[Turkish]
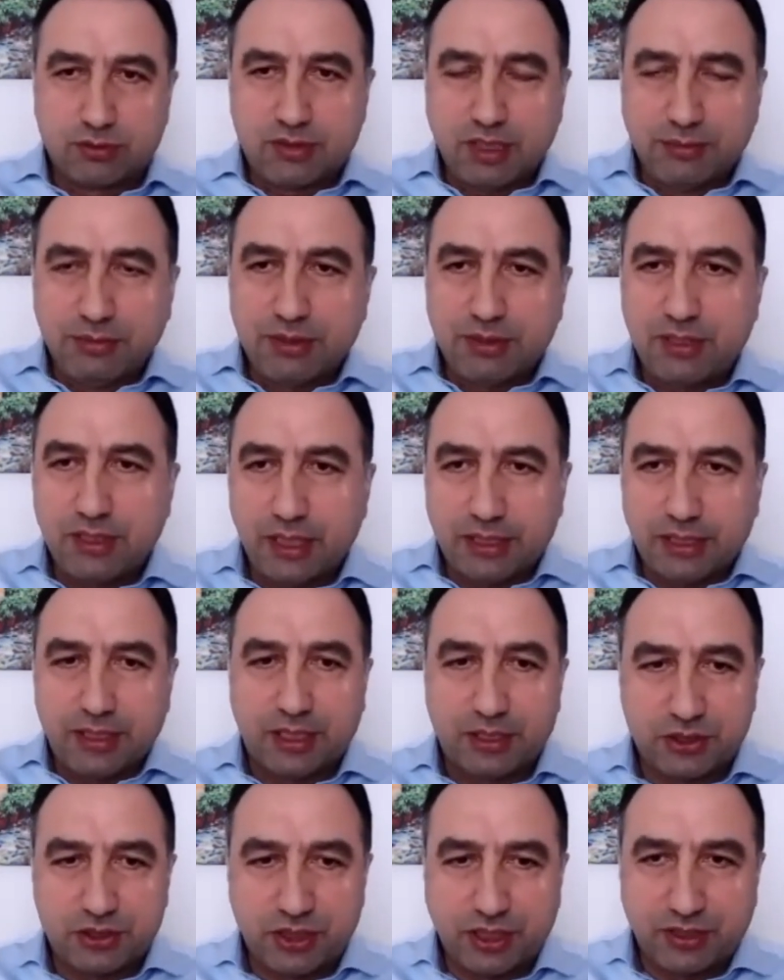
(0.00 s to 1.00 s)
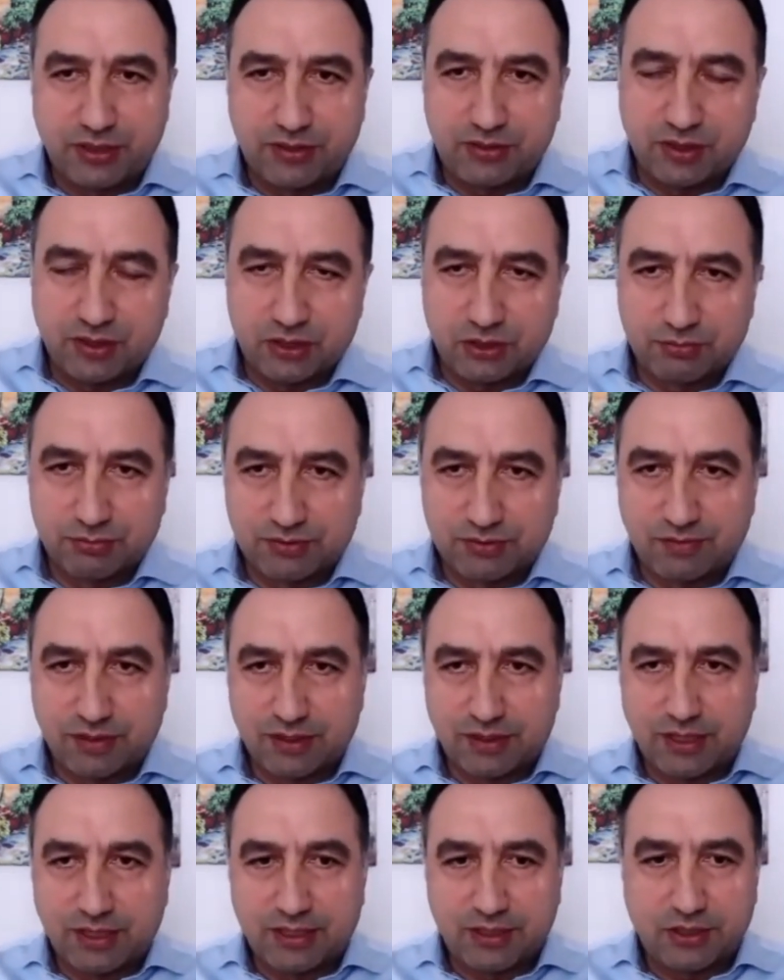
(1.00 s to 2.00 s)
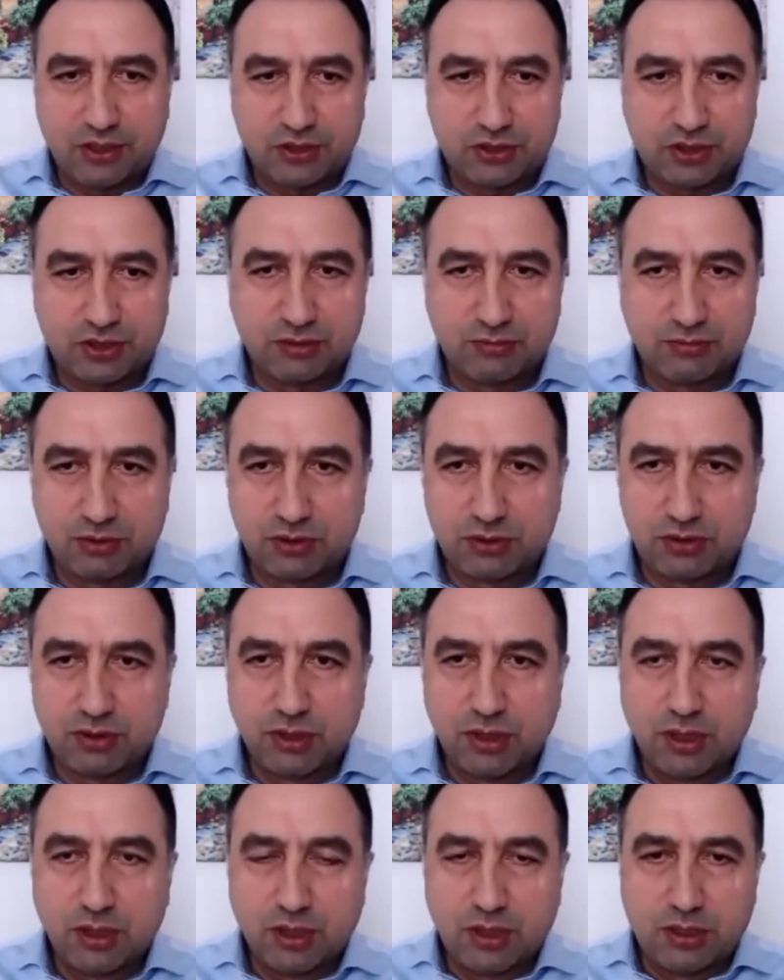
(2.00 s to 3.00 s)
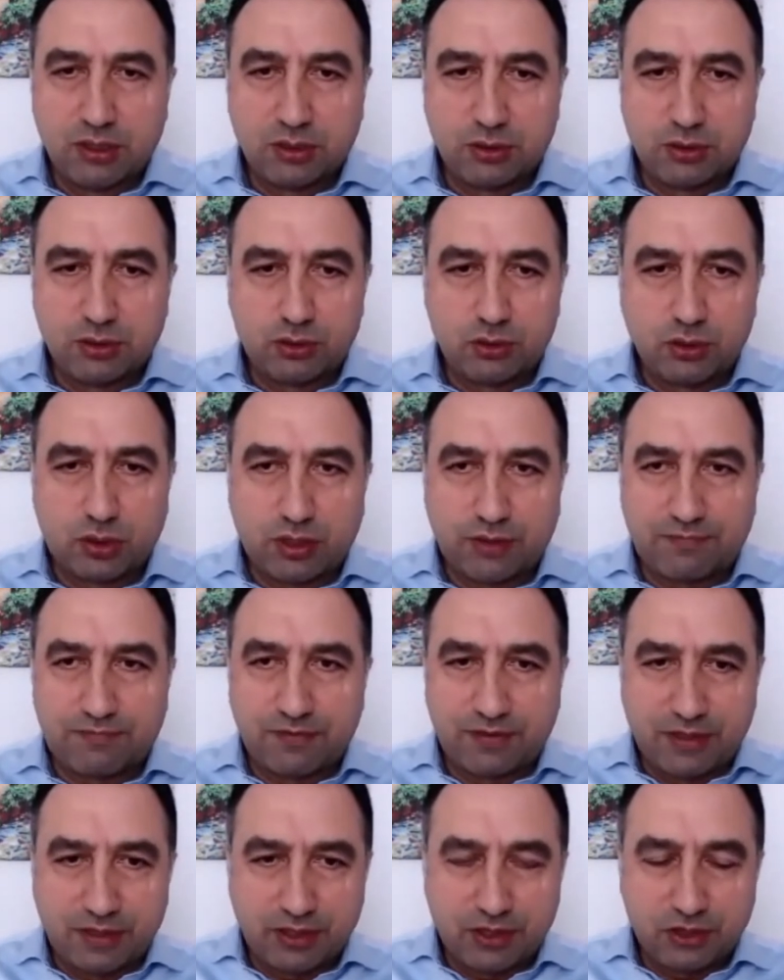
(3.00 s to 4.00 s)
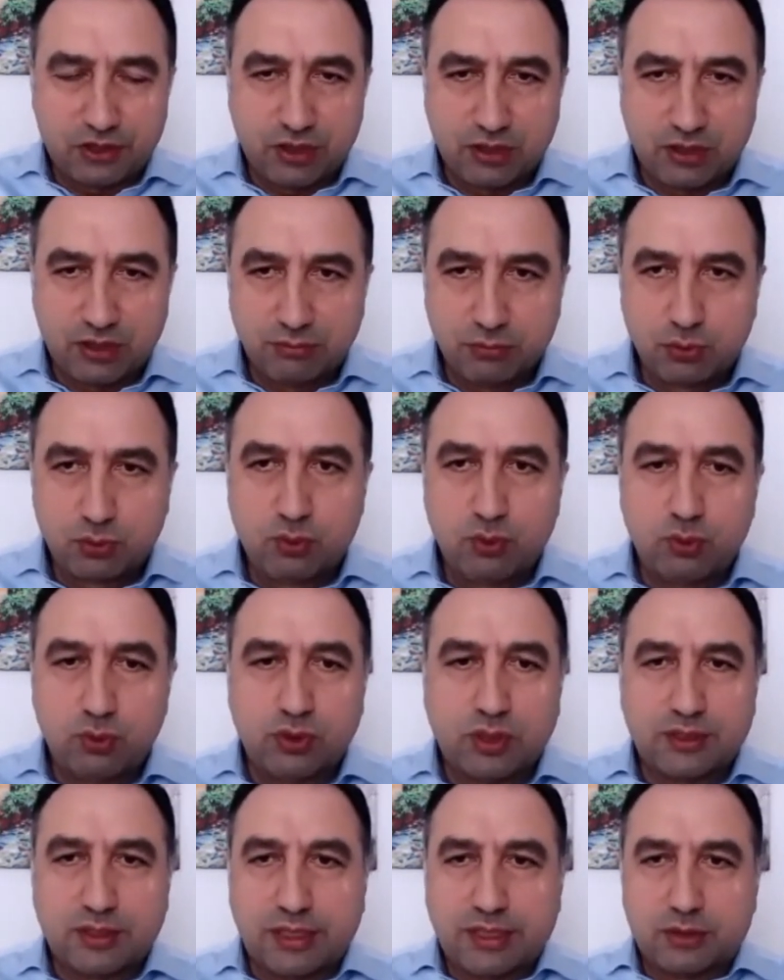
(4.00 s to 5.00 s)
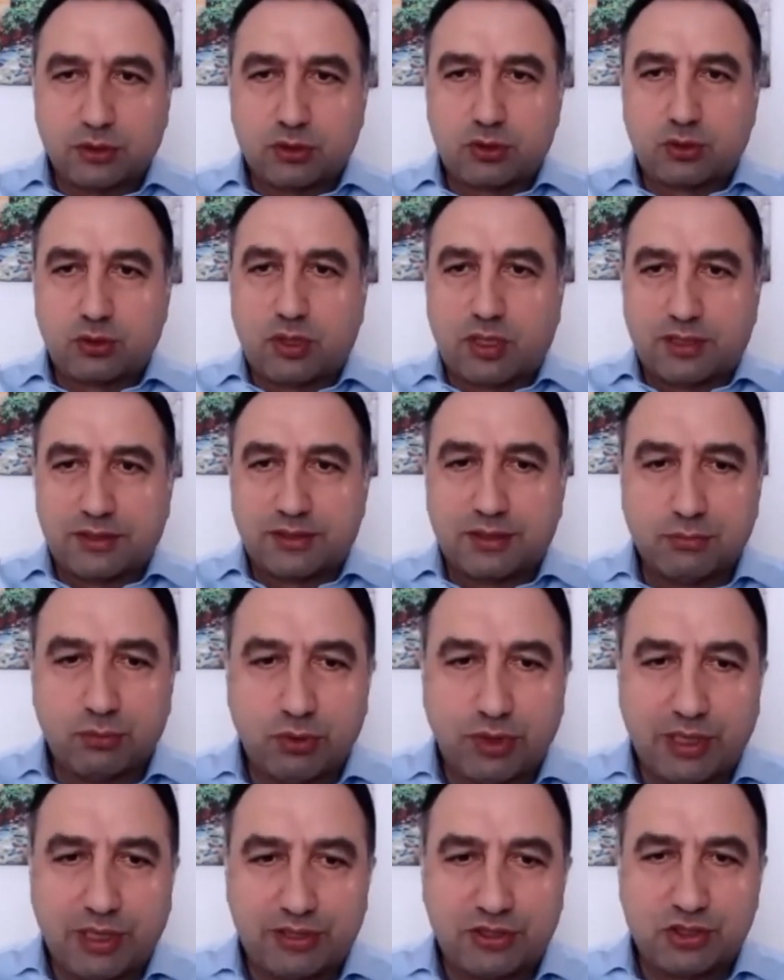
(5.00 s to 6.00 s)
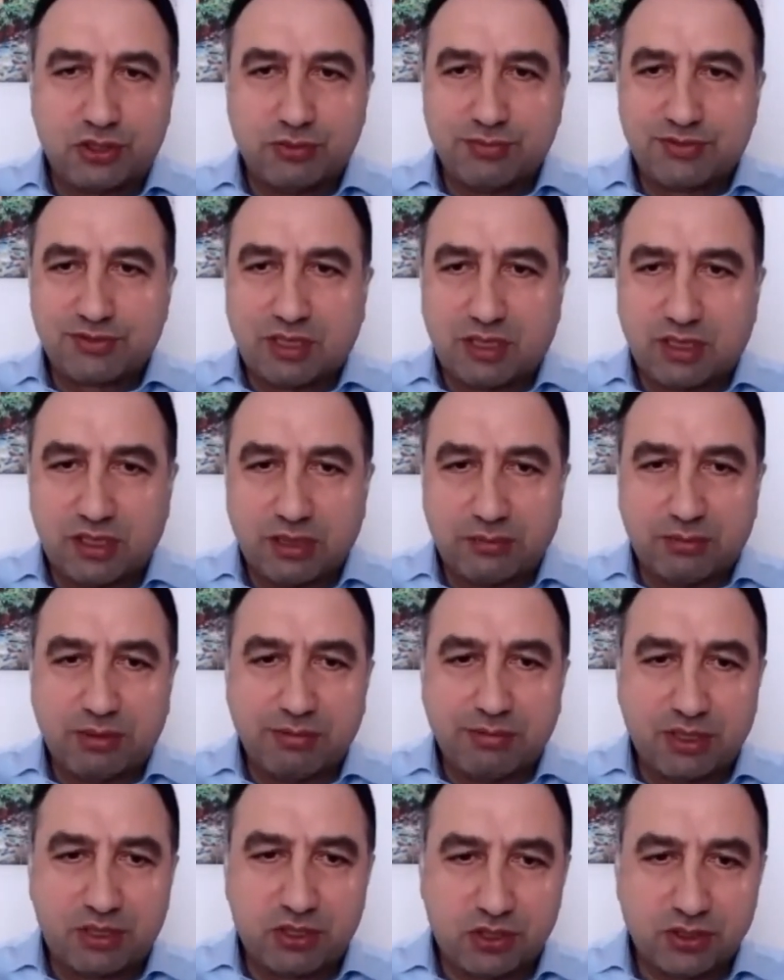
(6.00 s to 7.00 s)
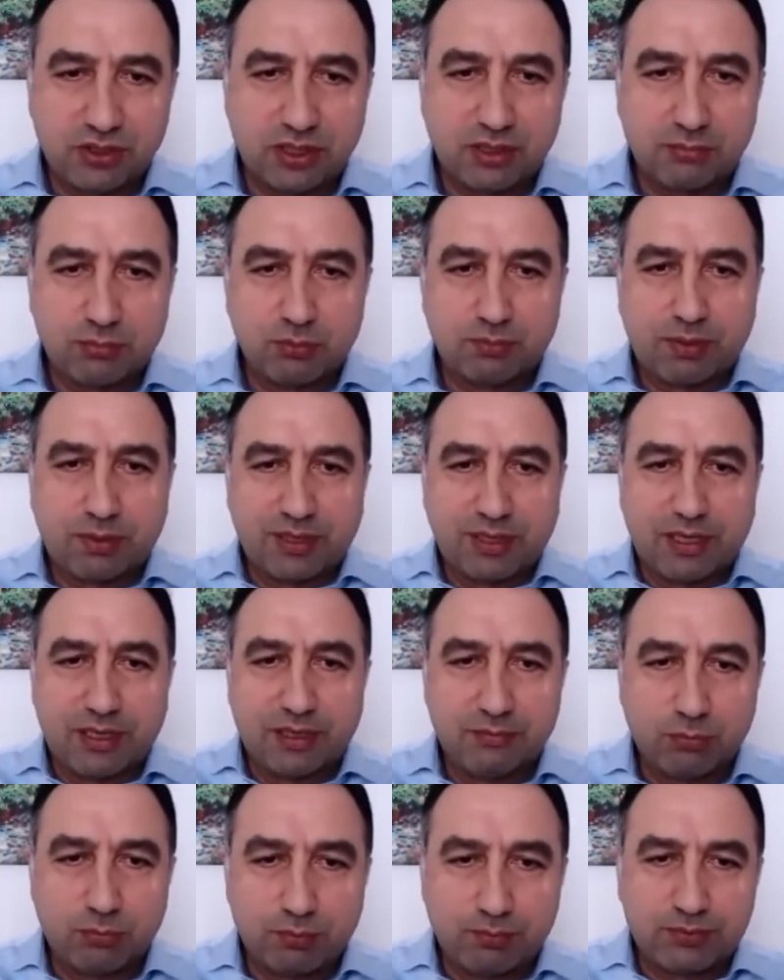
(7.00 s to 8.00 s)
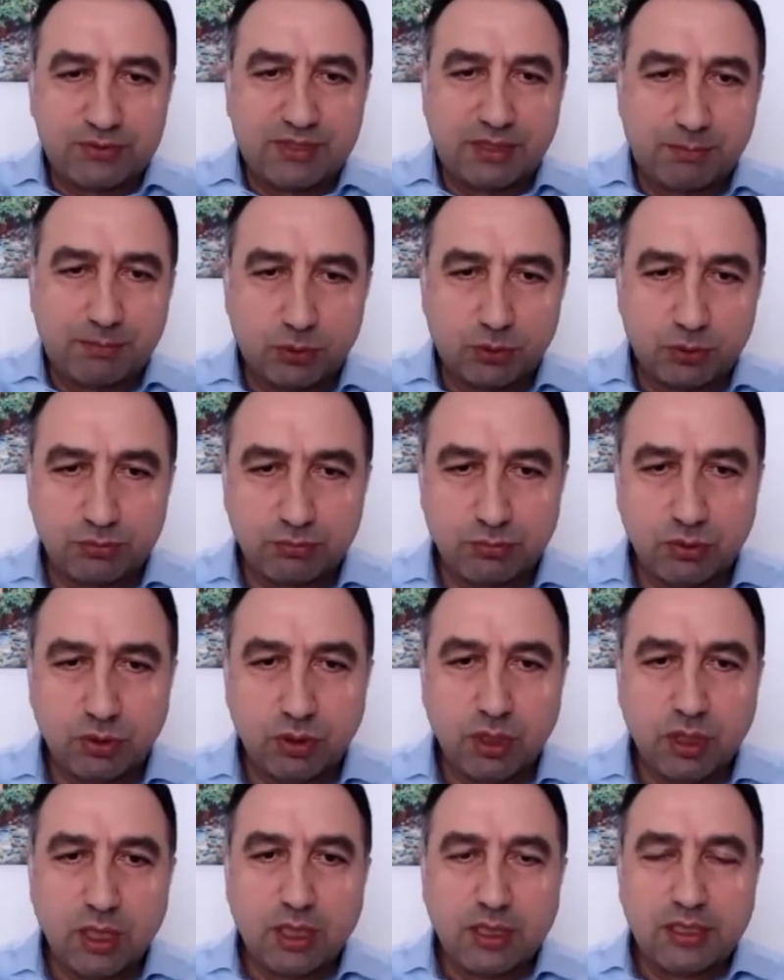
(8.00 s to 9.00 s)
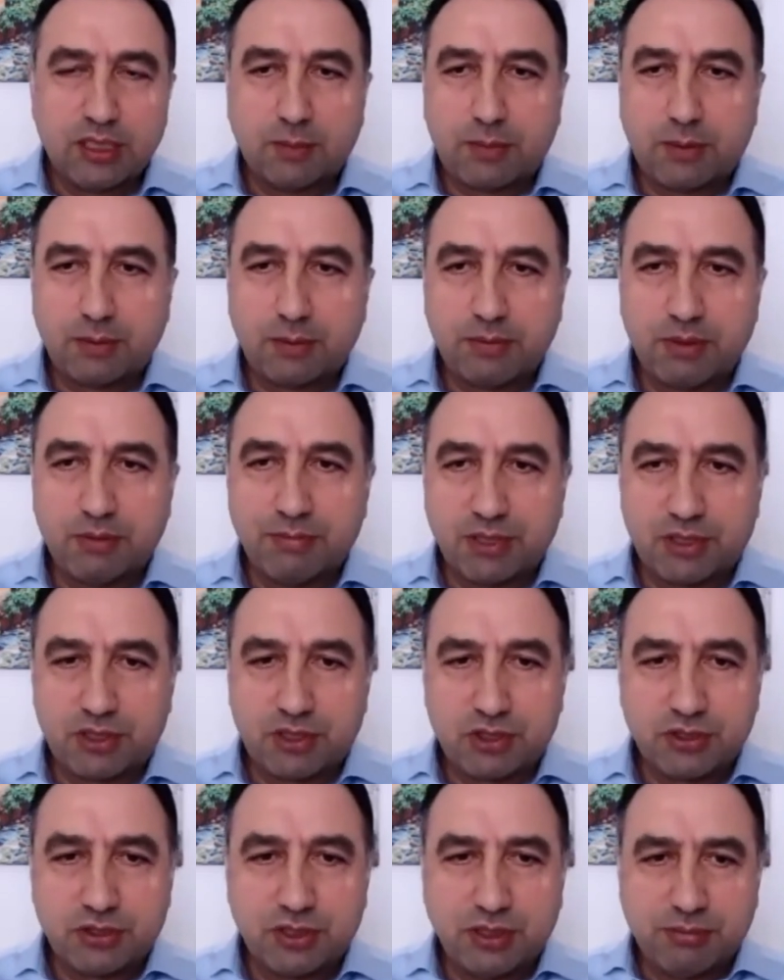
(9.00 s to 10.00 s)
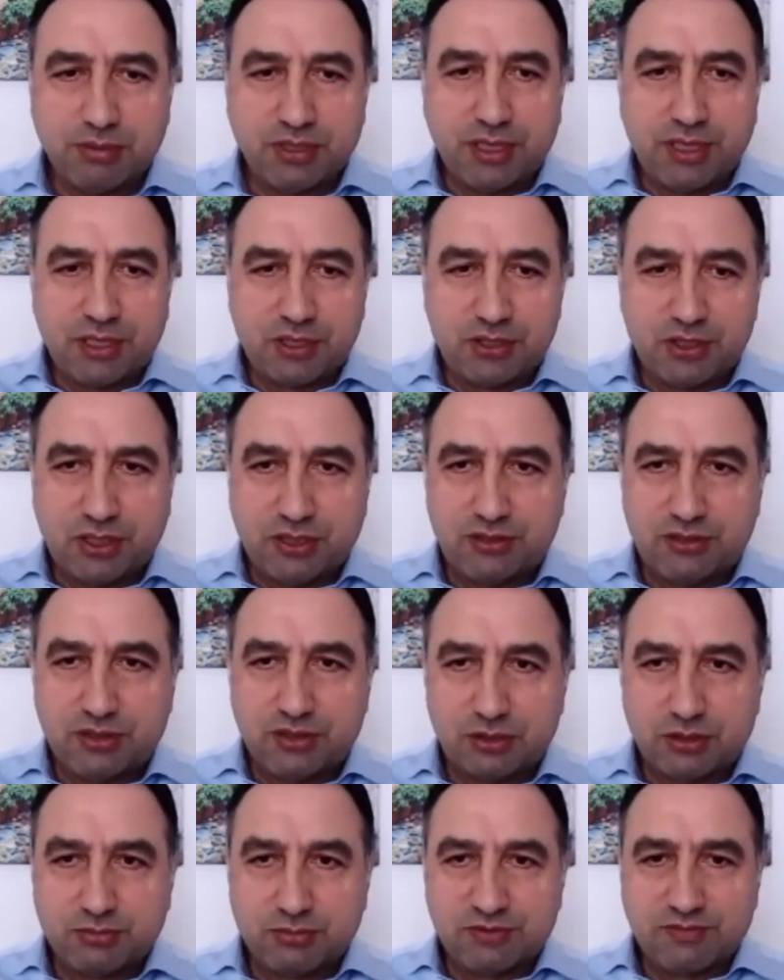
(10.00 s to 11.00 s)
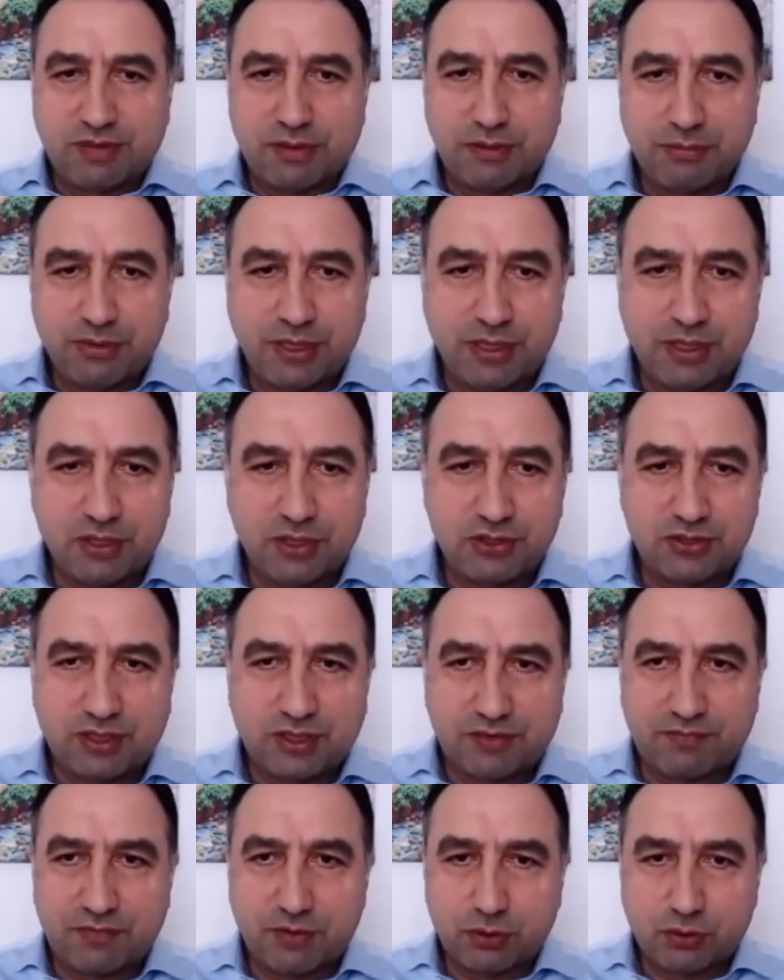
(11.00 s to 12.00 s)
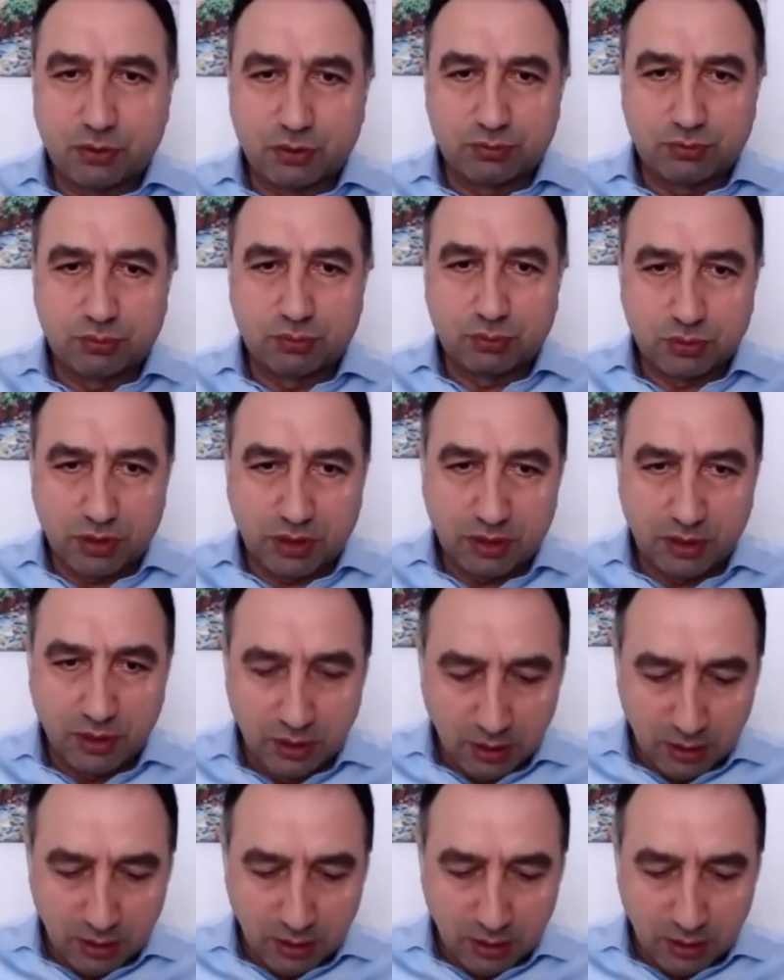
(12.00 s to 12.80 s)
Tabii ki enerjiye ihtiyacımız var. Yani yaşadığımız e, coğrafyada yaşadığımız dünyada yani şu anda bu iletişimi sağlayabilmek için de bu paneli bu sempozyumu yapabilmek için de bir enerjiye ihtiyacımız var. Bir enerji sarf ediyoruz burada.